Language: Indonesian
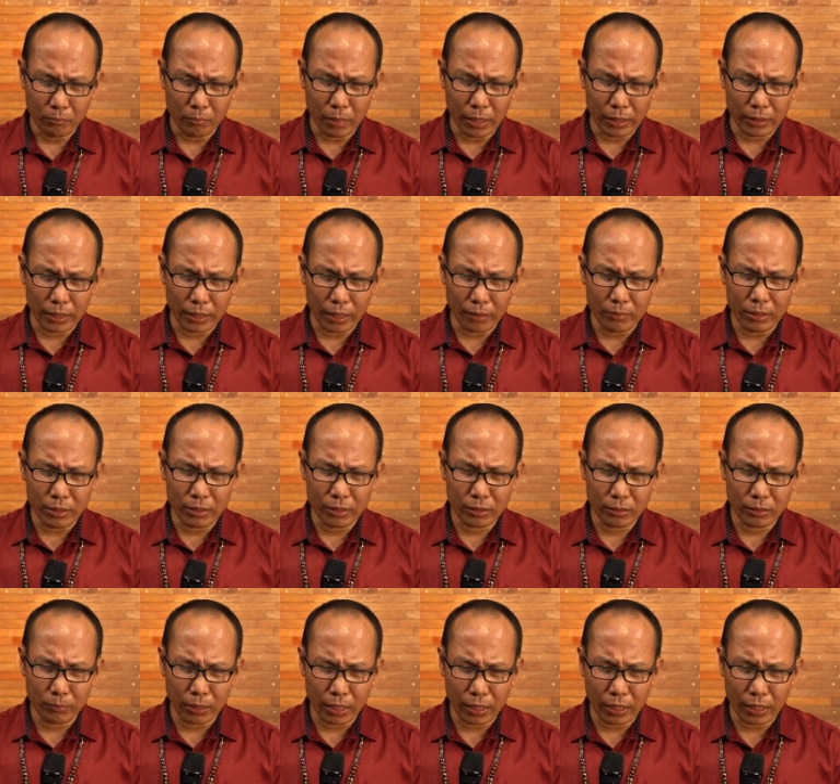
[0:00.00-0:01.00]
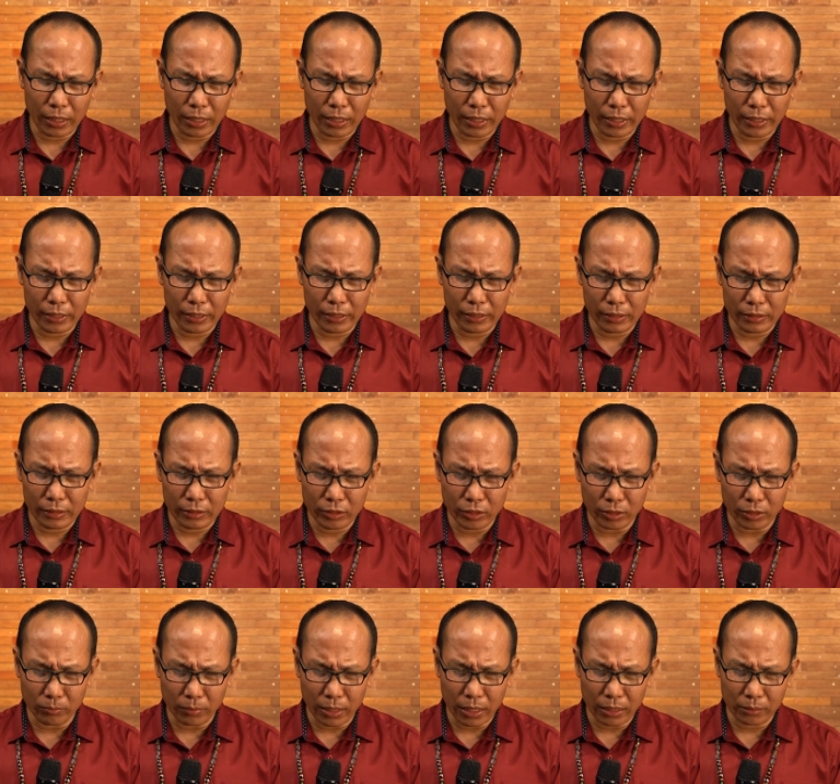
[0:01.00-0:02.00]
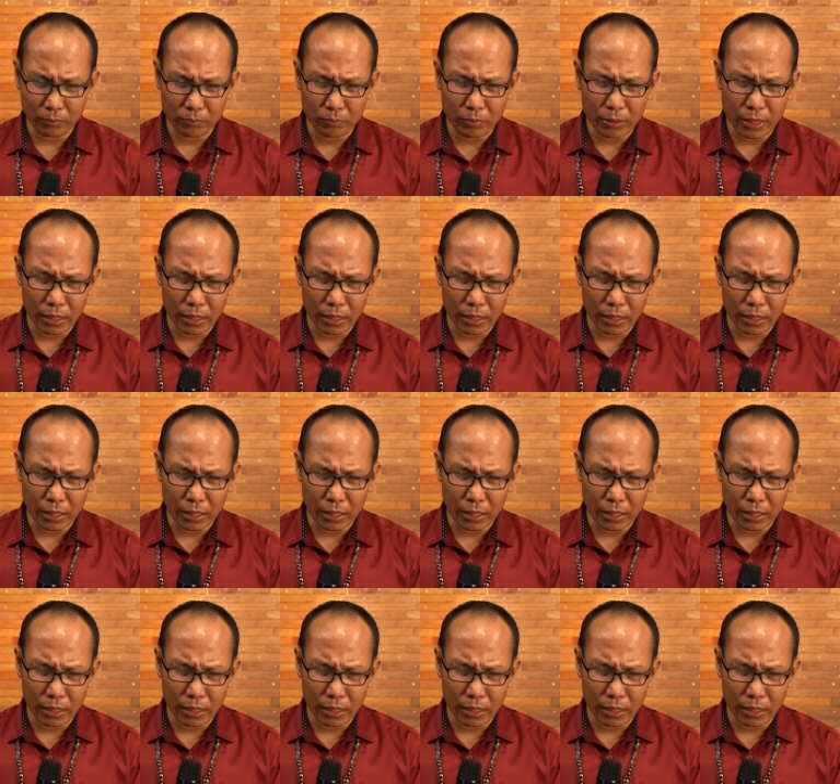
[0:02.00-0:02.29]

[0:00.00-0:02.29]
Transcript: Baik kami sebagai jemaat